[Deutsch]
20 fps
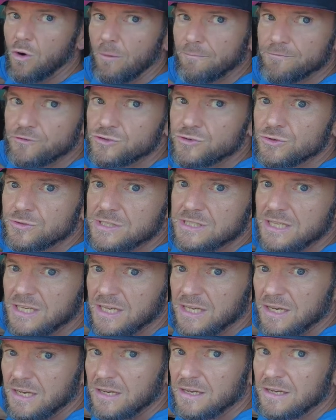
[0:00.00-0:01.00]
Kopfstützen
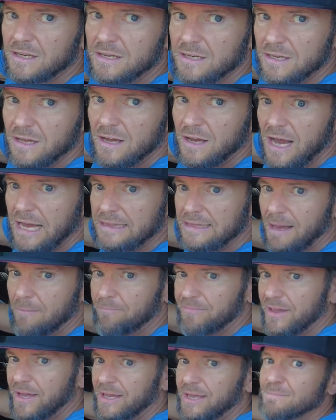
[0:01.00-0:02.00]

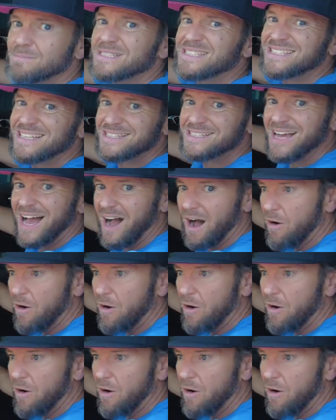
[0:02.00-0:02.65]
Adapter gibt es das